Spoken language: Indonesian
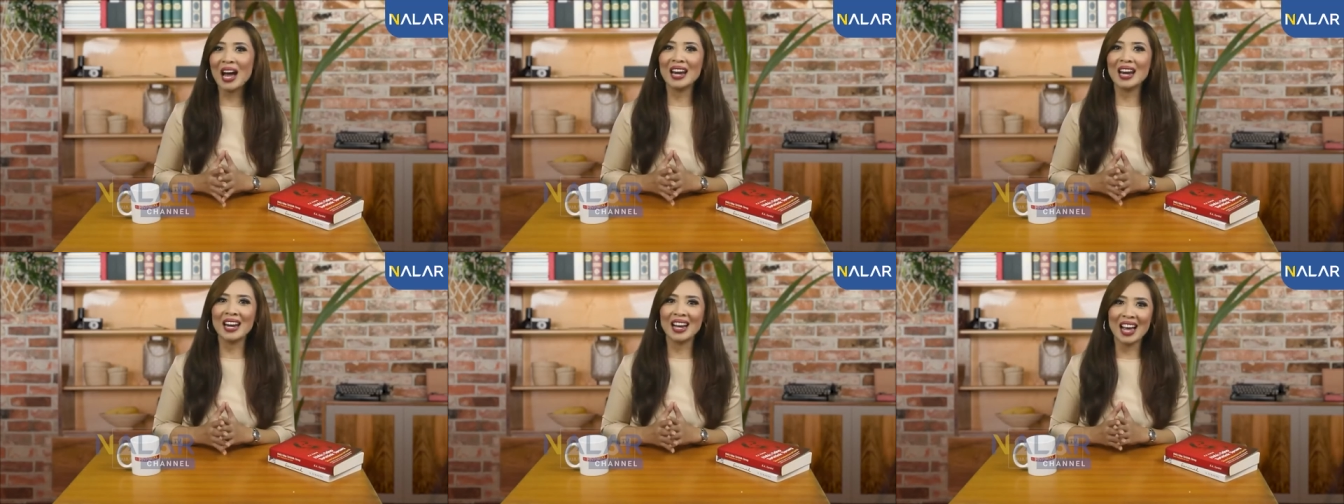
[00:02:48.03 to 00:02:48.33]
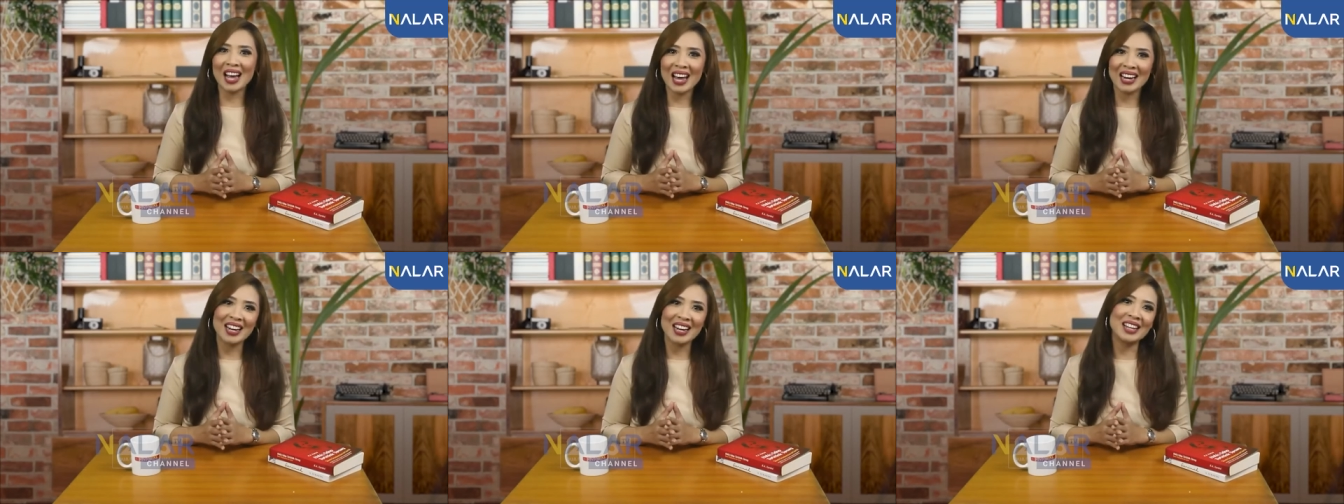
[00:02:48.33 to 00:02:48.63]

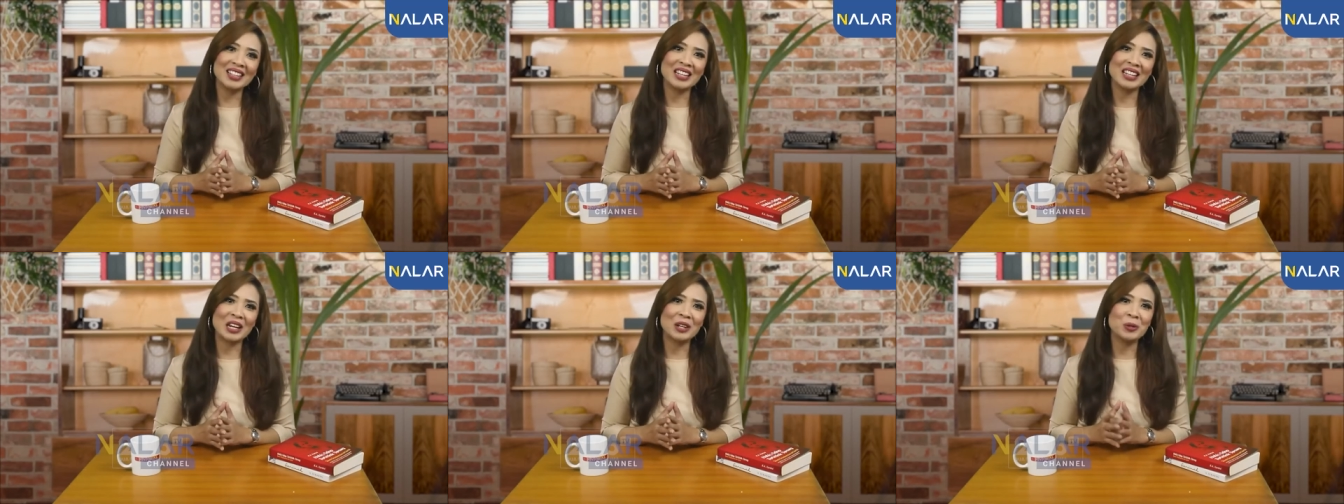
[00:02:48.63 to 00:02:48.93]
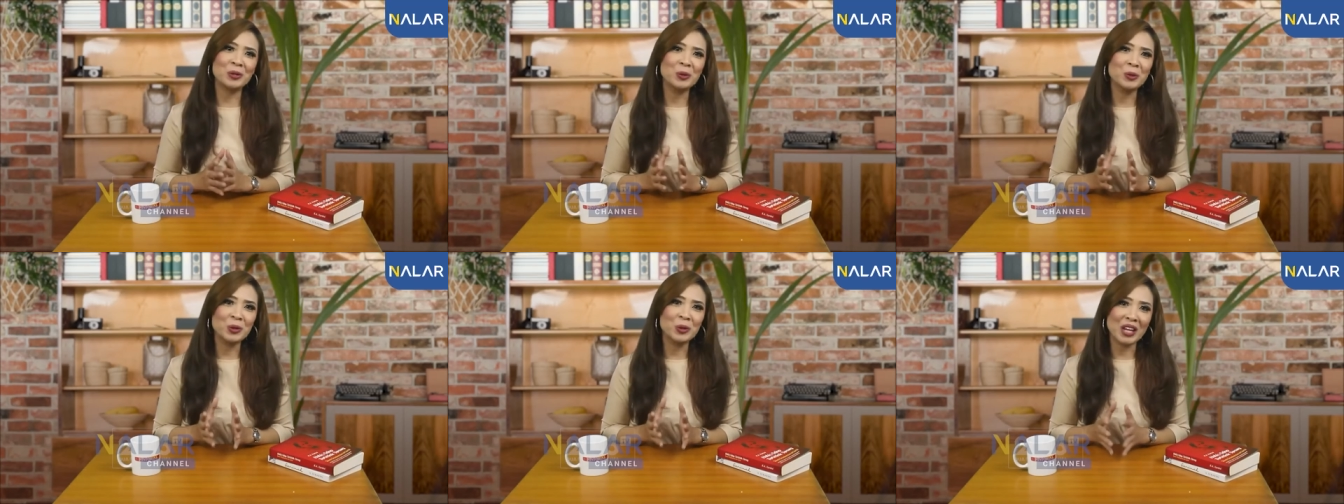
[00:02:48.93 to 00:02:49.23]
anak-anak
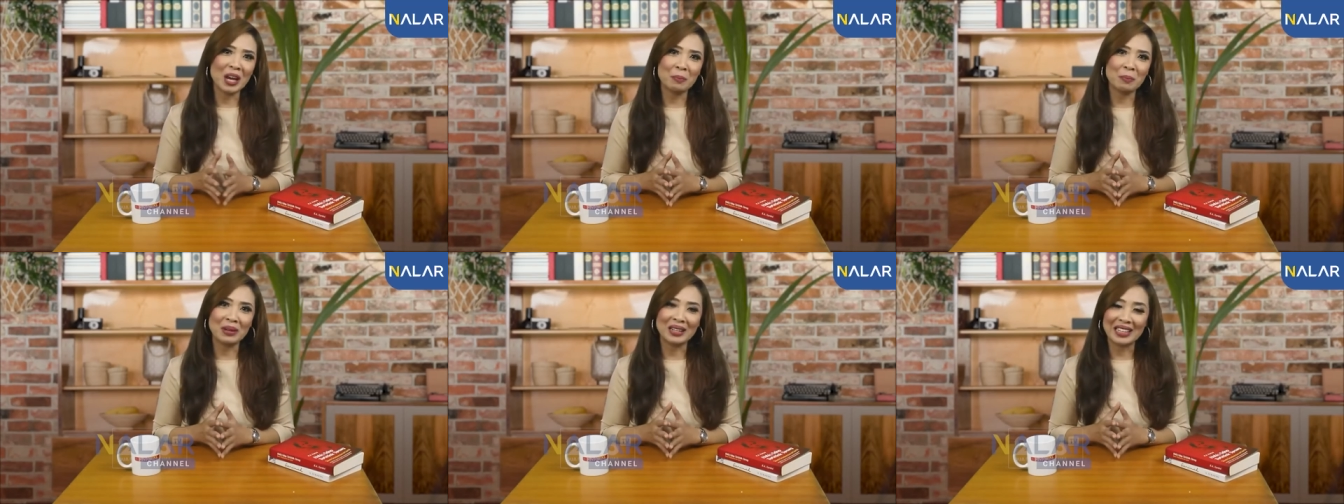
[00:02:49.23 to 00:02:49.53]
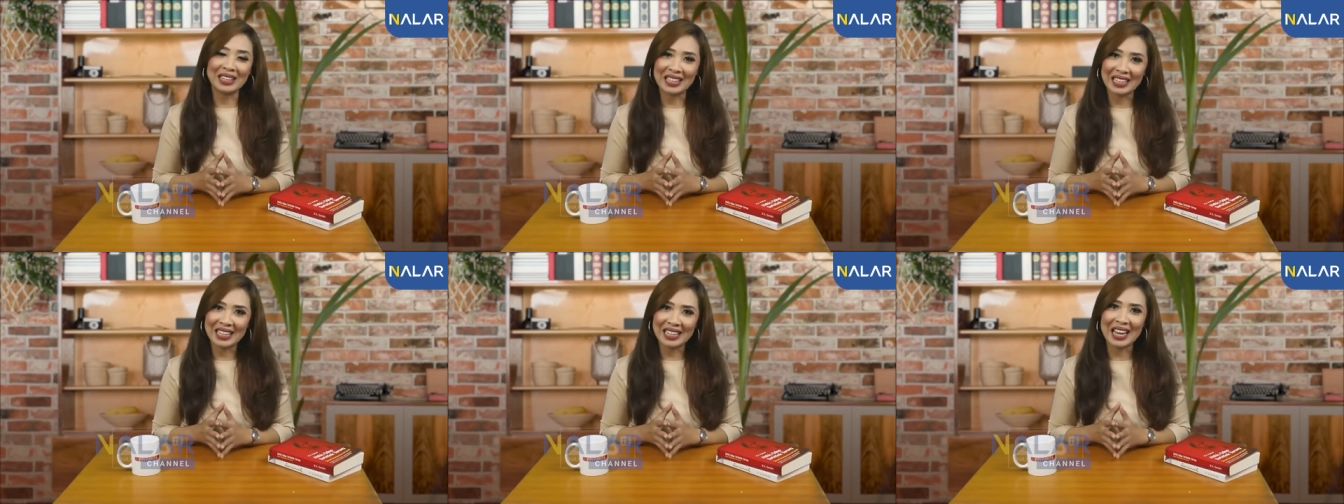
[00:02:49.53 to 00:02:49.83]
dan dunia
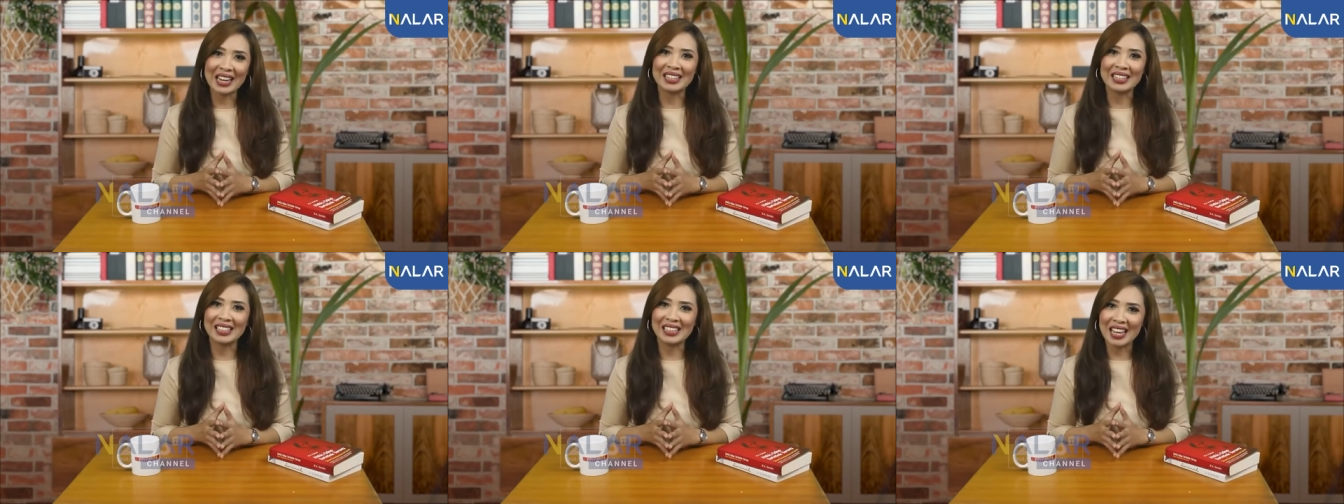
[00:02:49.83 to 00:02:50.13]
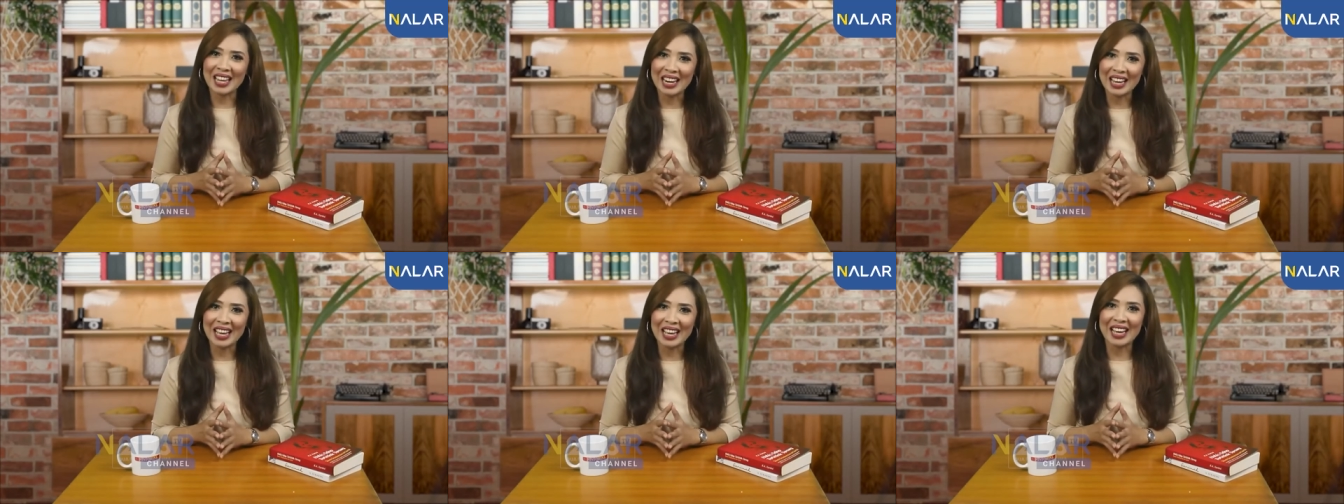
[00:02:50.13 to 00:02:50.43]
pendidikan di
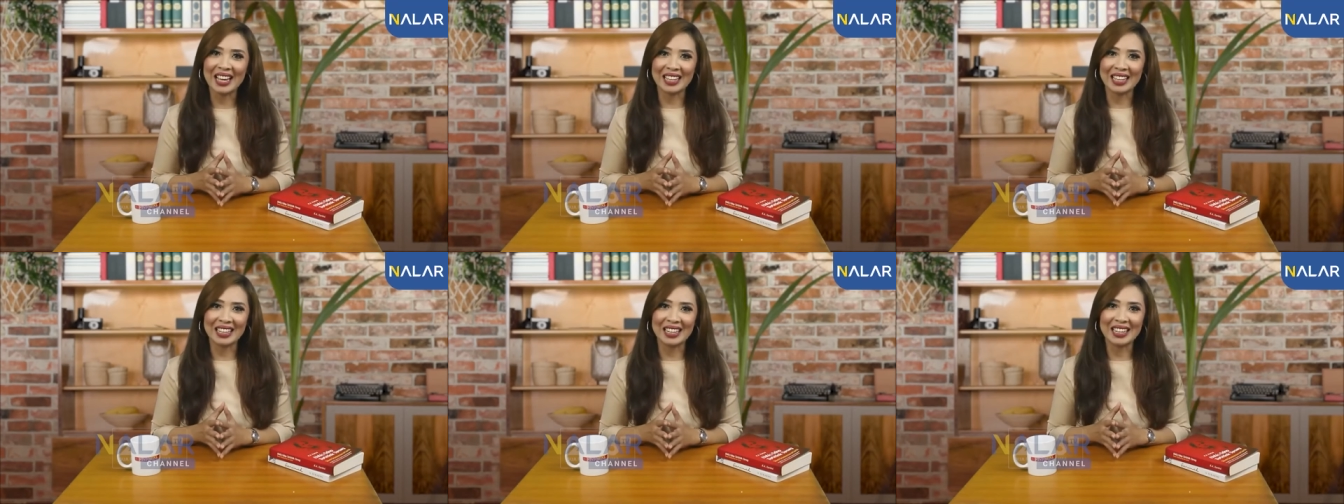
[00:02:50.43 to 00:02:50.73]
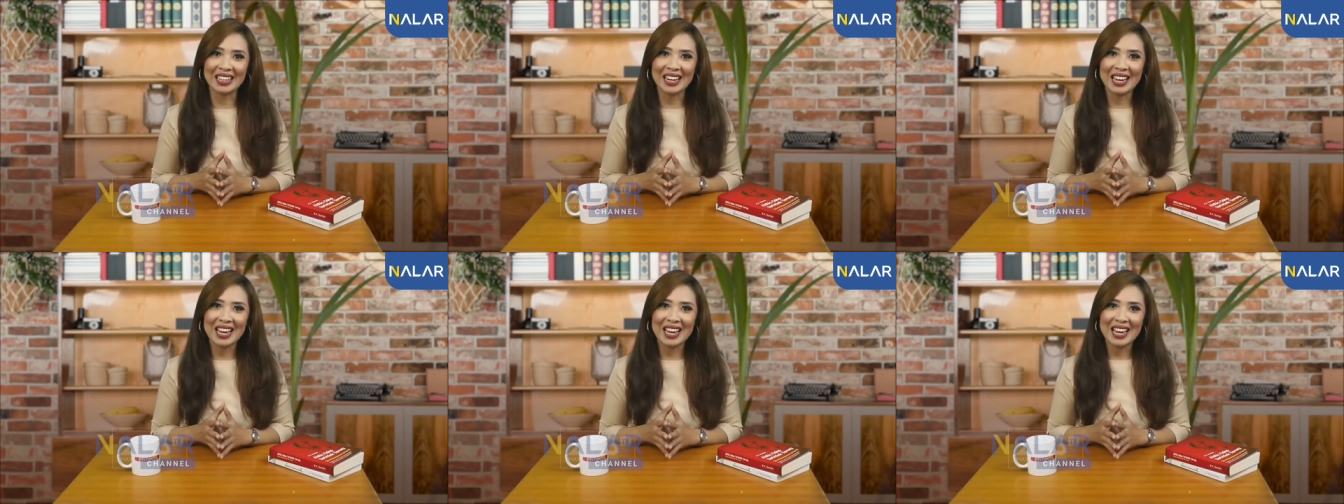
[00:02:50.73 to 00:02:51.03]
tanah air.